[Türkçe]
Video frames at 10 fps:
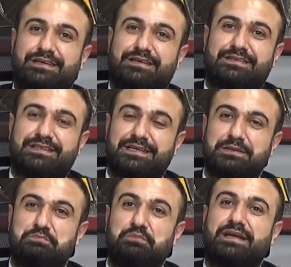e,
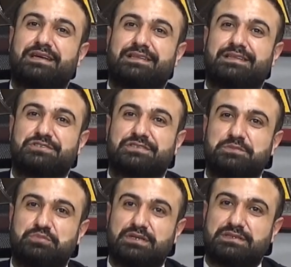de
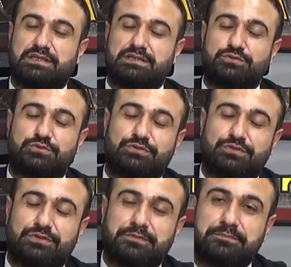markalaştırıp piyasaya
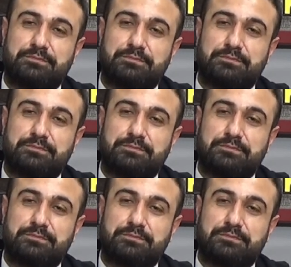sürdük.